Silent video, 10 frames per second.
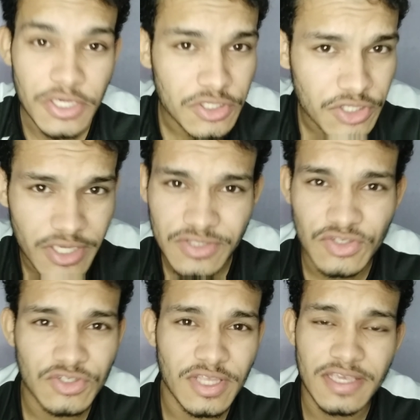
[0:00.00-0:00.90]
e de
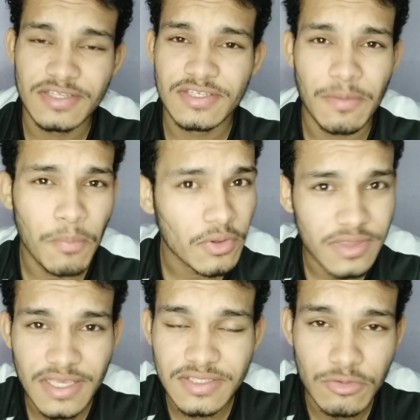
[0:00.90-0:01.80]
resistência,
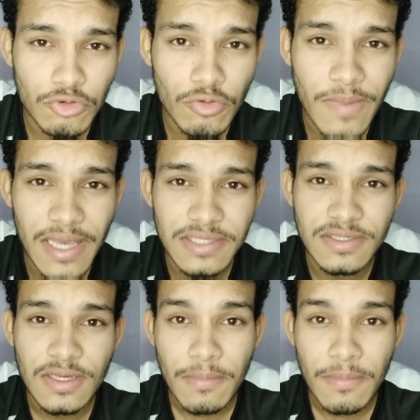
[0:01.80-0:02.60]
potência e tudo mais,